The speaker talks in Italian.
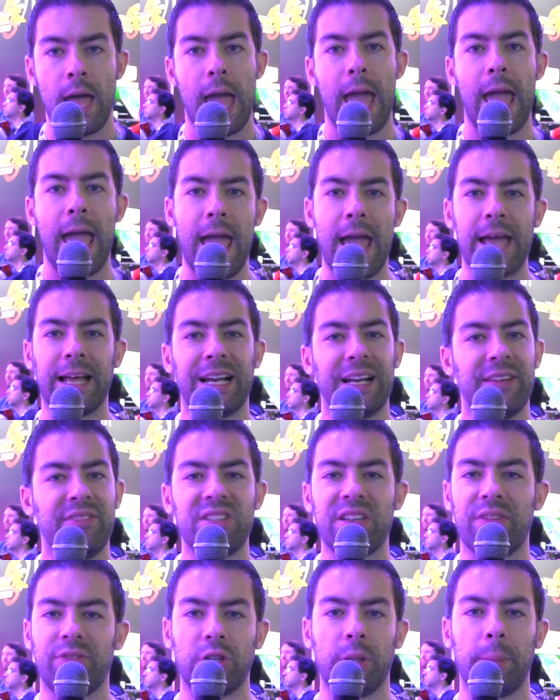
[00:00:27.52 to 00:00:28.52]
E era
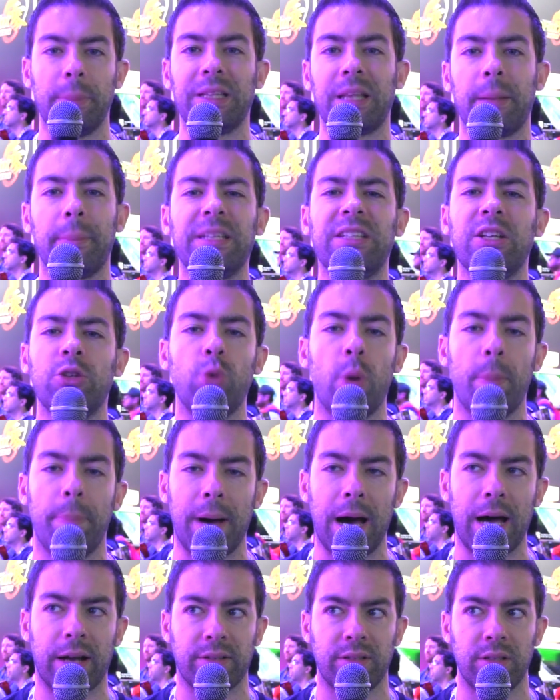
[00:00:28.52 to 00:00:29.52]
divisa fondamentalmente in due
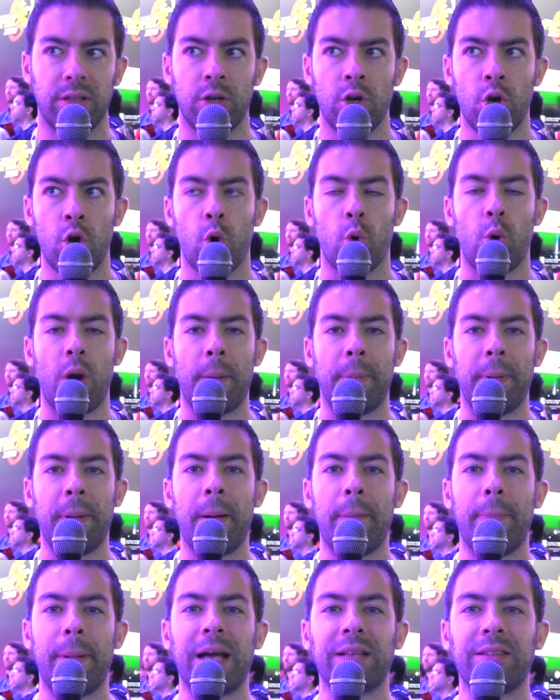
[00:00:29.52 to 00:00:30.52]
parti. Una
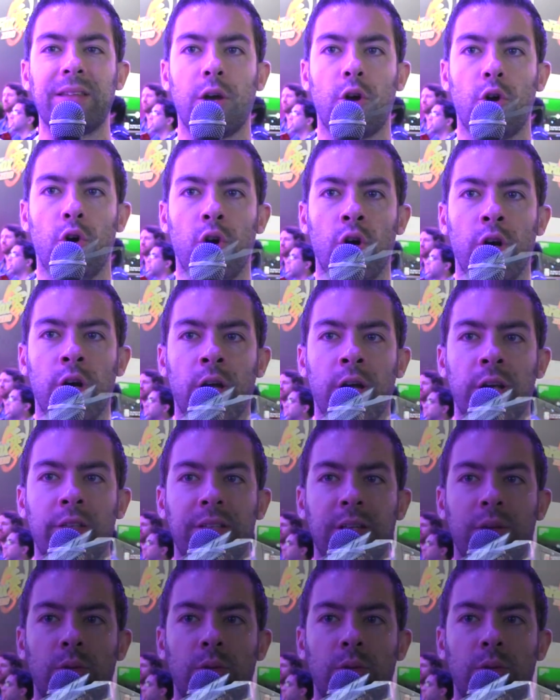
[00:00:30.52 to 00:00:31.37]
prima parte con